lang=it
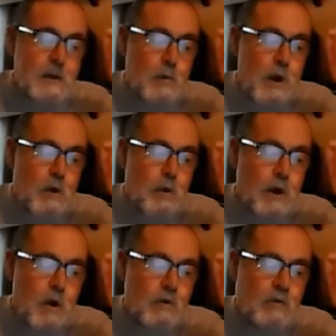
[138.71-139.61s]
di cui
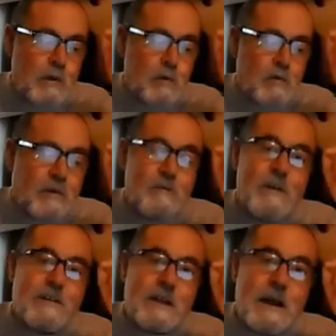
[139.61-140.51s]
ancora oggi non si
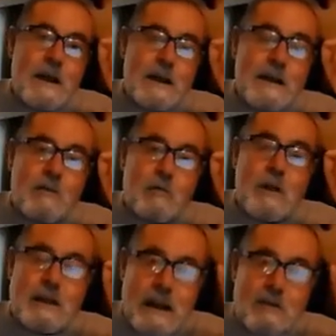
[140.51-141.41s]
è vista
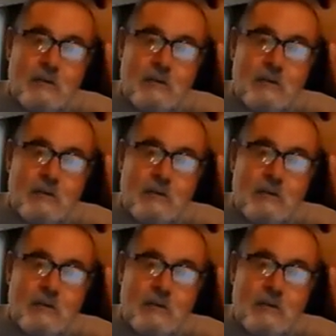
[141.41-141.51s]
nessuna